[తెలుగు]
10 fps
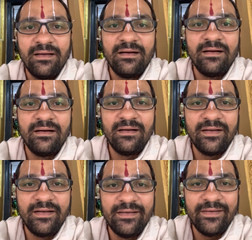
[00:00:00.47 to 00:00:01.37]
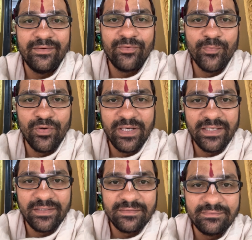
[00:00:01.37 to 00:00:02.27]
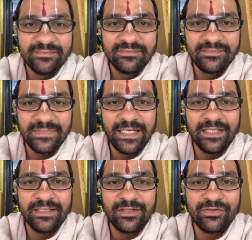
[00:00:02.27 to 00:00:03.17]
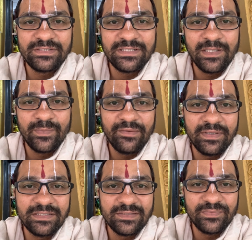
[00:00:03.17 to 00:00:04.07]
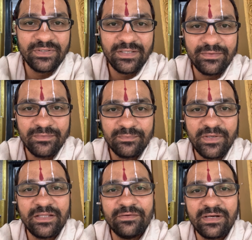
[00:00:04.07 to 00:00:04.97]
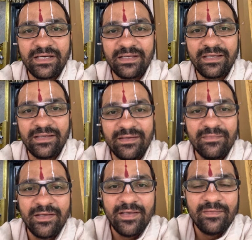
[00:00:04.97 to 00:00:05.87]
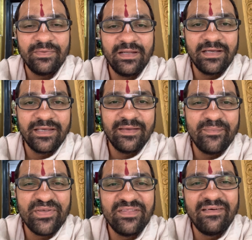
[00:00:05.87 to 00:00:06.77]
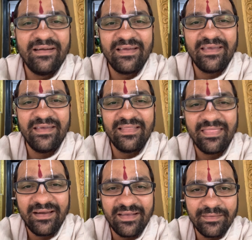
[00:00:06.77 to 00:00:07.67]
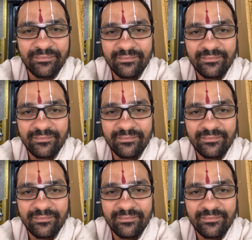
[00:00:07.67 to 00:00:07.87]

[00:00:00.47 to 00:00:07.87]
హాయ్ అండి గుడ్ మార్నింగ్ నేను అందరికీ ఒక చిన్న మనవిగా చెప్తున్నాను ప్రతి ఒక్కరికి పిల్లలకి పెద్దవాళ్ళకి అందరికీ